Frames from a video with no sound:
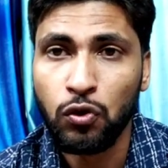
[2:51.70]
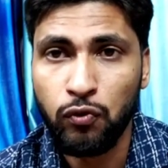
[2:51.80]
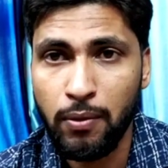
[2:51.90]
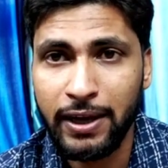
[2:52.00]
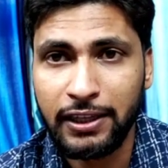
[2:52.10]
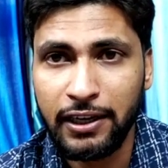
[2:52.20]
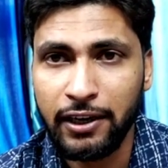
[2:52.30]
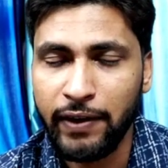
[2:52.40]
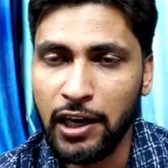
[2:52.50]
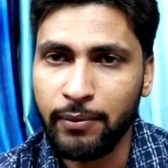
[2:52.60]
तो वो बात
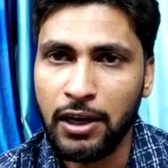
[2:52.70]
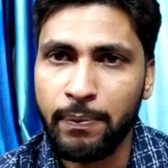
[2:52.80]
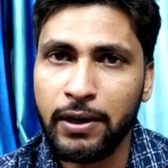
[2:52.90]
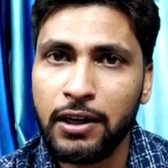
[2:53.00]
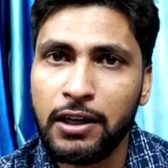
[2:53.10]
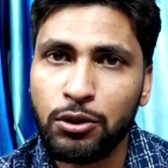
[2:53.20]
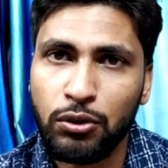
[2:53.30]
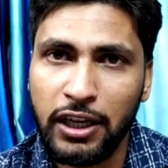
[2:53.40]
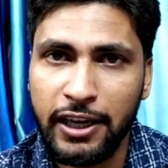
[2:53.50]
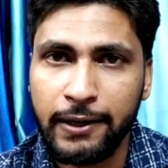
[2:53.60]
करने वाले हम यहाँ पर
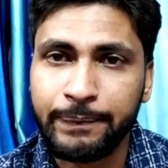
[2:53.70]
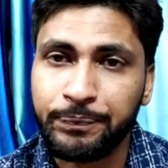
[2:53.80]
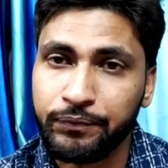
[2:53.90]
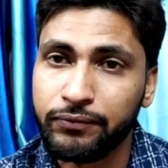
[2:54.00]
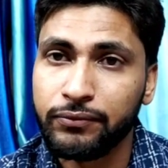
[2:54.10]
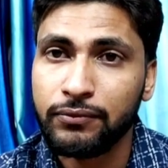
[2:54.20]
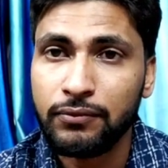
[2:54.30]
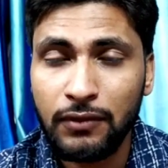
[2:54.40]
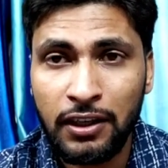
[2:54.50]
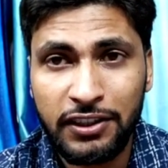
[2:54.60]
तो देखिए
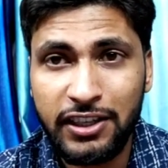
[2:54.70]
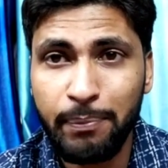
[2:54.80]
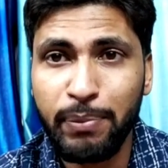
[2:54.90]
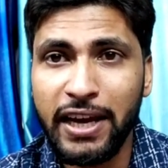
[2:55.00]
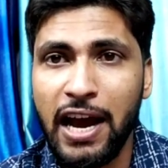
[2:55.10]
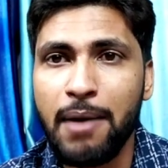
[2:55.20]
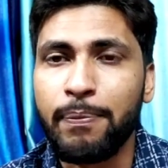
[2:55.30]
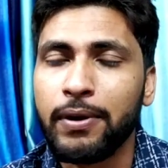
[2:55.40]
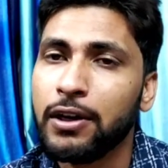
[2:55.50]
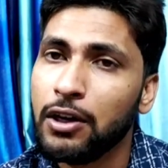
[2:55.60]
जब भी
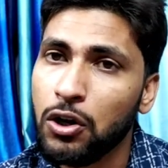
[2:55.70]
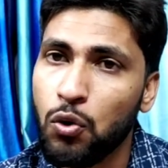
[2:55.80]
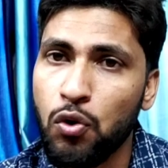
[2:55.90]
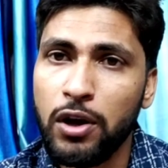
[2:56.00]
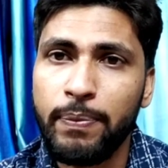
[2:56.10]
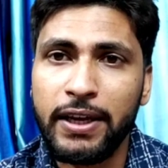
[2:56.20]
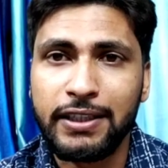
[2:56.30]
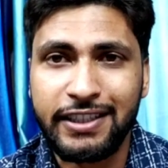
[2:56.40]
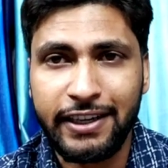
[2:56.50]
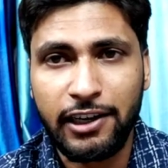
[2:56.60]
आप कोई भी
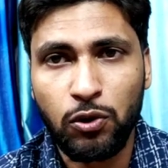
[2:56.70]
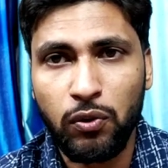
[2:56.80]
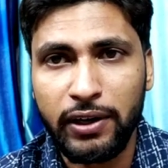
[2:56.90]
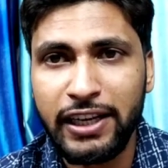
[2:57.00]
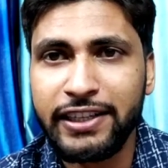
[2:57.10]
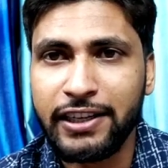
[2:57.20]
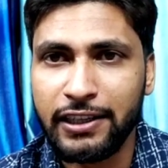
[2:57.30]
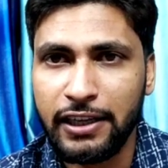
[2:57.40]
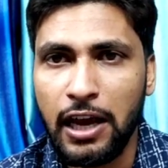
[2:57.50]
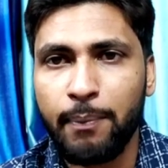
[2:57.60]
सिग्नल को रिलीज़
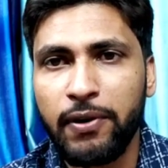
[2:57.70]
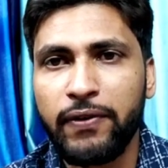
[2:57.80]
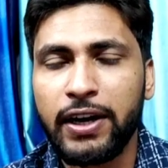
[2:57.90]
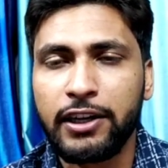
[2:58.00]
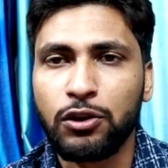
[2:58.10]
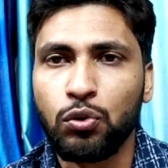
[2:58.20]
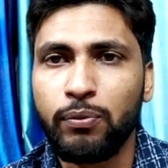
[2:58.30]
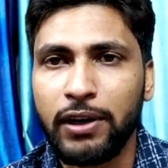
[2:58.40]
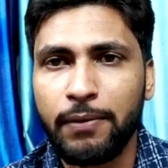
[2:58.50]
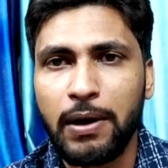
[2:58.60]
करते हैं एम्पलीफायर के
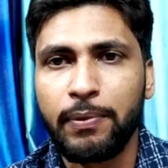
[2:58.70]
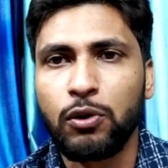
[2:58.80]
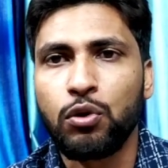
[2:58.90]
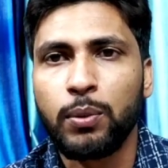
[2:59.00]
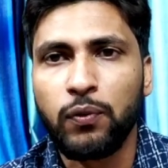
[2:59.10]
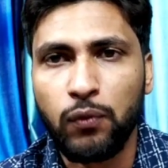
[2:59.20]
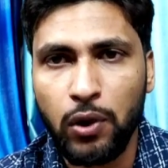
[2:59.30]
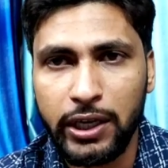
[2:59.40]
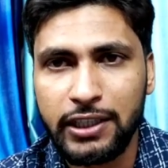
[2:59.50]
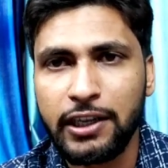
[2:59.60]
थ्रू मतलब आपने कोई भी
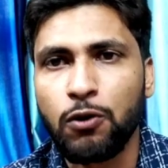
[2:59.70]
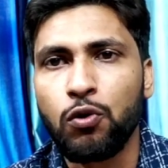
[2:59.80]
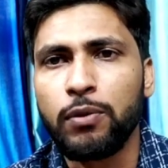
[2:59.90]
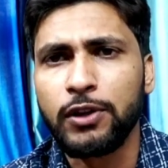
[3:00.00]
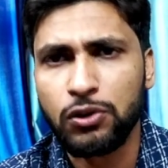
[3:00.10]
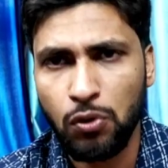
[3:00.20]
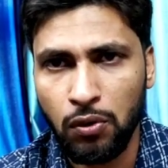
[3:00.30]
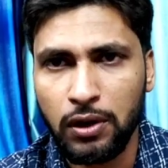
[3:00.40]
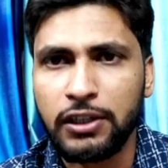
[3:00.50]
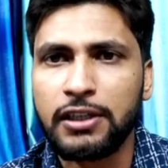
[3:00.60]
वॉइस या कोई भी
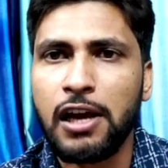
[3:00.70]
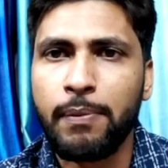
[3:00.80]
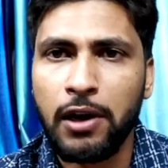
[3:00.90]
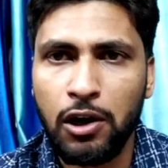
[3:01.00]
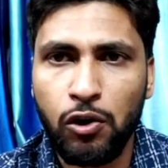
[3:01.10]
सॉन्ग जैसे आपने